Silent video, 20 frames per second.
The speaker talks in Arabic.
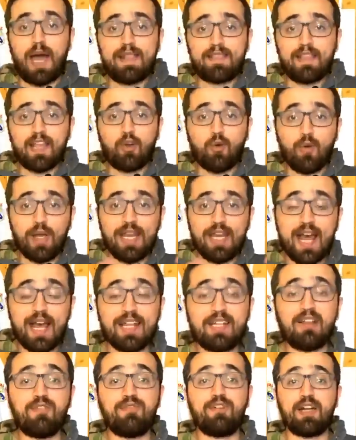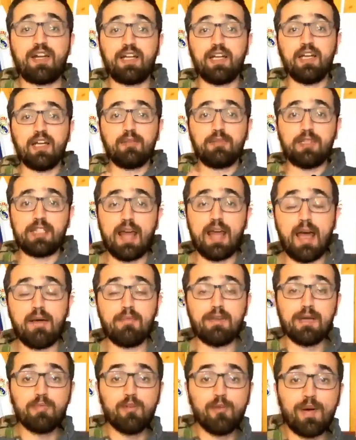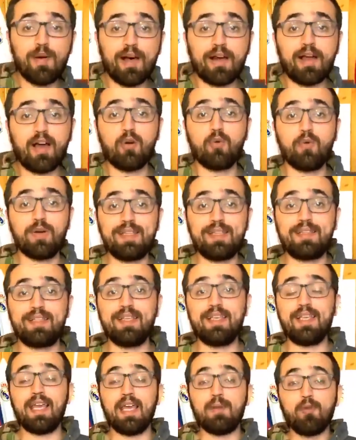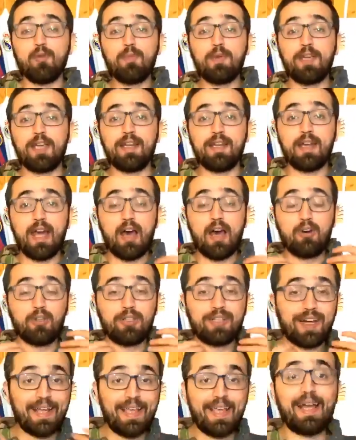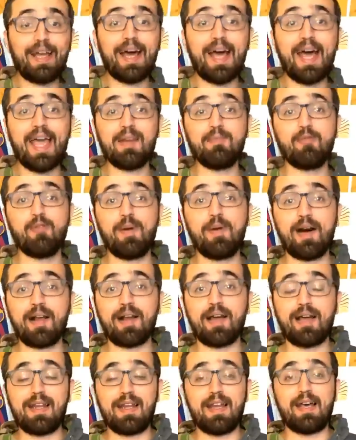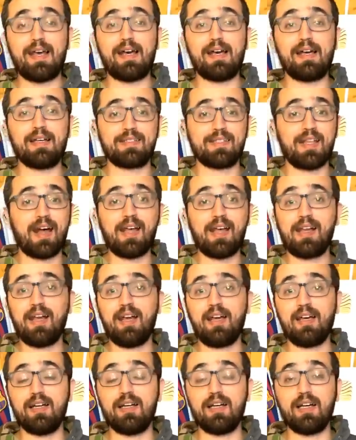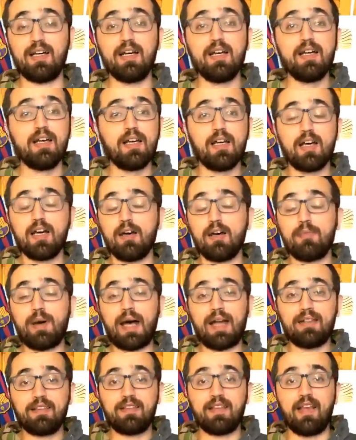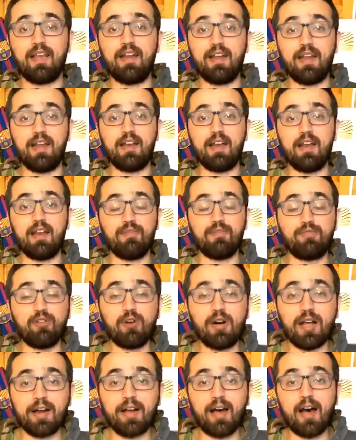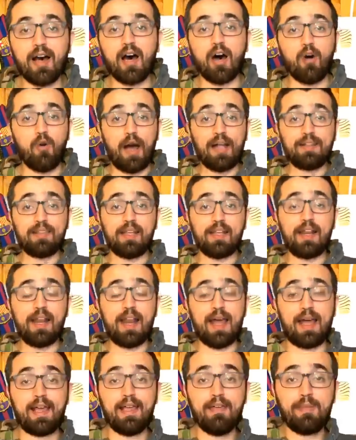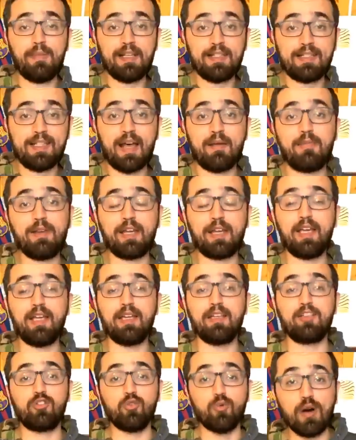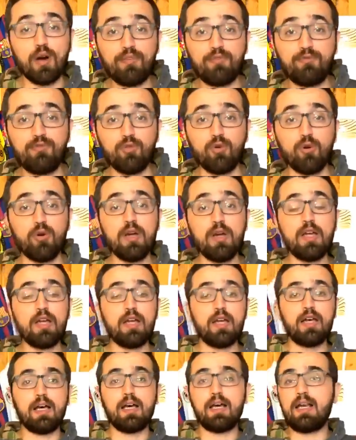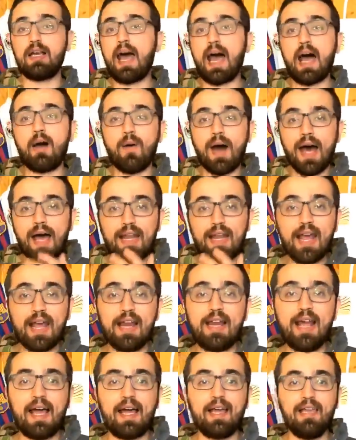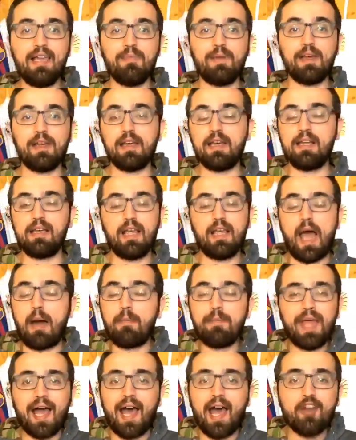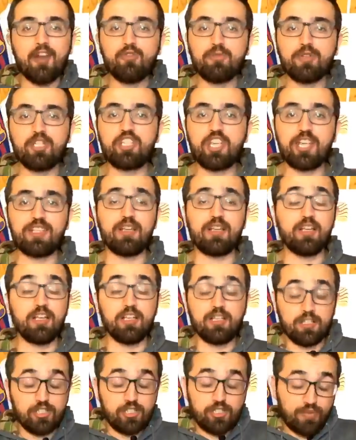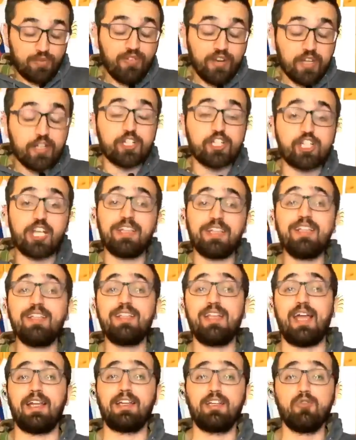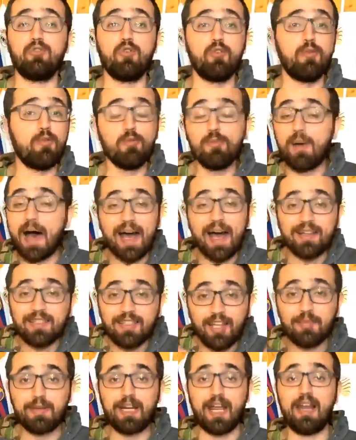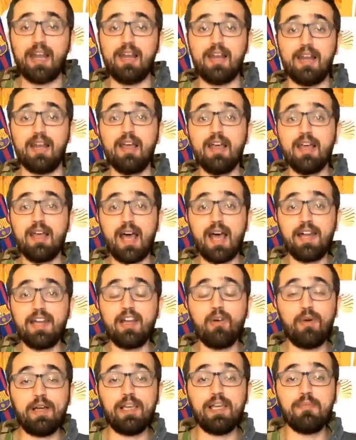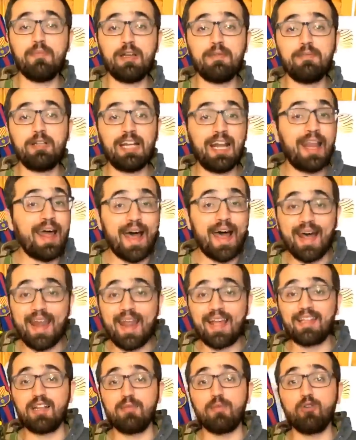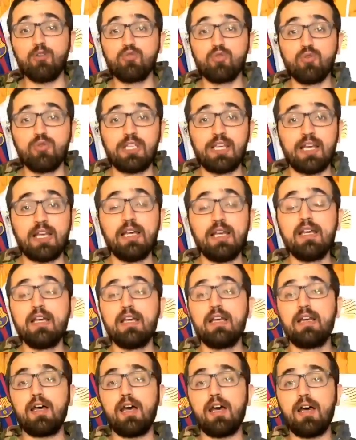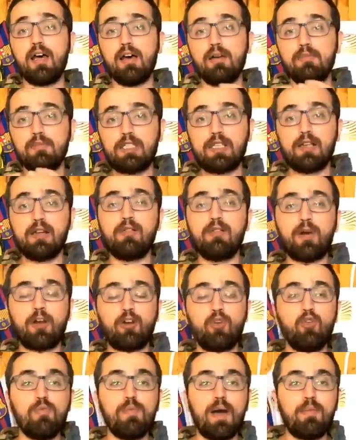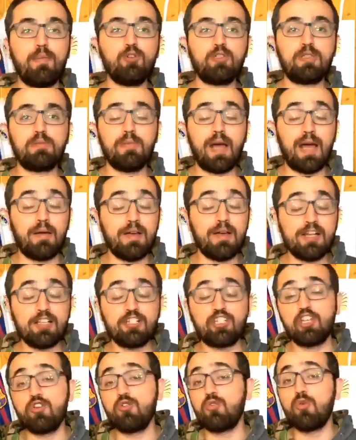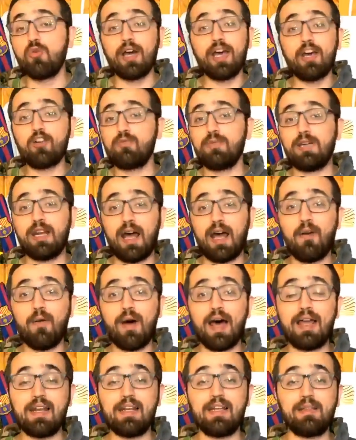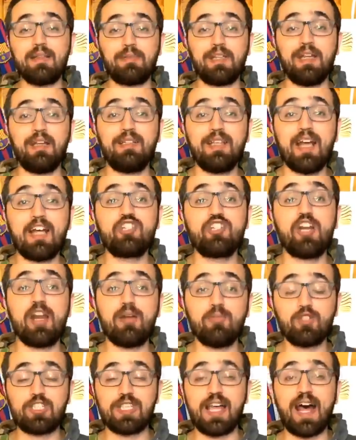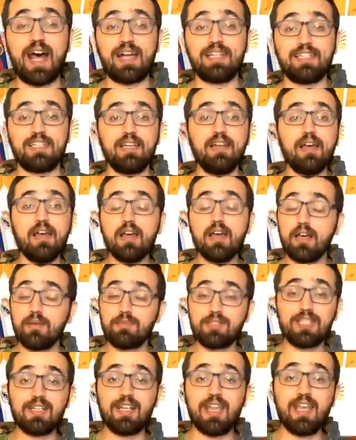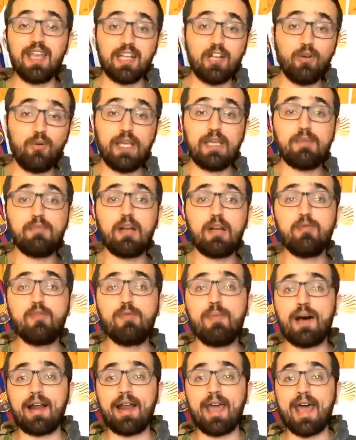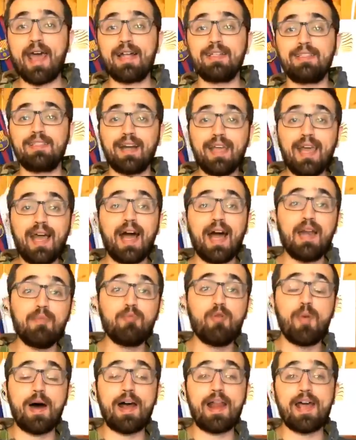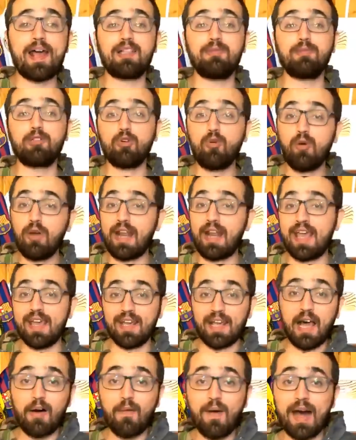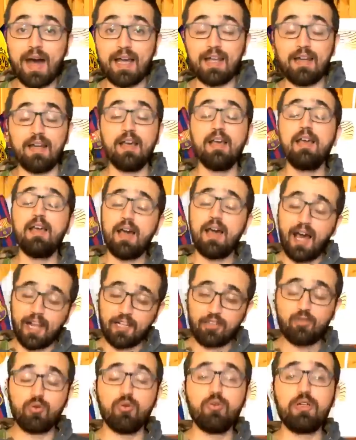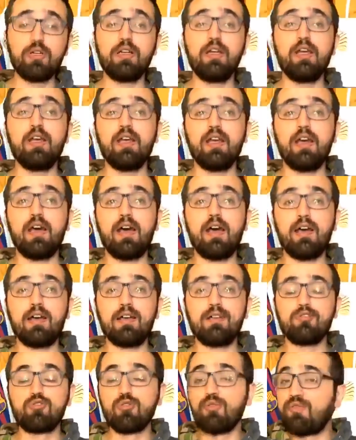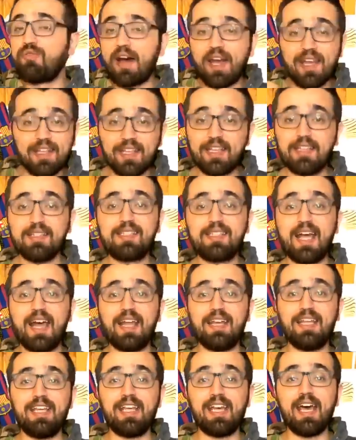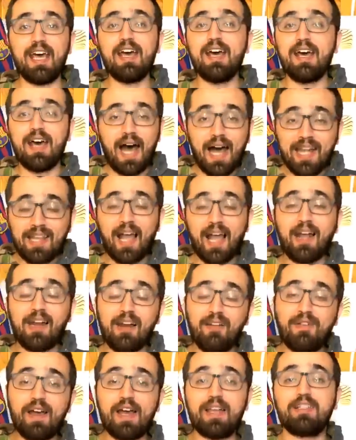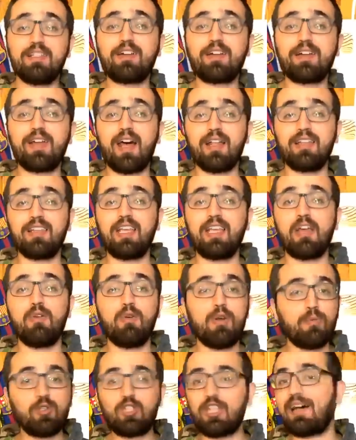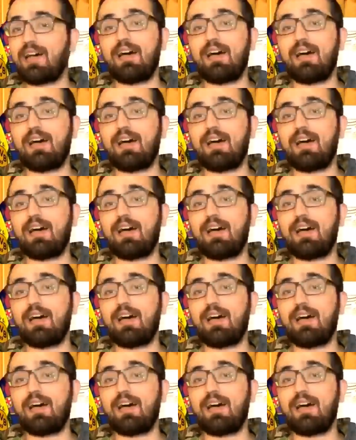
تكوين هذا الفريق بنعمل مباراة ودية ممكن ناخذ ريع هاي المباراة لصالح آه، بعض الفقراء او حتى للعيبه سابقين توفوا آه، لعوائل هاللعيبه اللي عم بيعانوا من شد... آه، فقر شديد يعني وما اكثر من هال... هالنوعيه من من الحالات الموجوده مثل المرحوم محمود محملجي وغيره من العوائل اللي بتحتاج للمساعده بظن هيك نوعيه من المباريات ريع هالمباريات بتروح لهيك عوائل حتكون آه، ذو فائدة إنسانية عدا عن الفائدة الرياضية والمتعة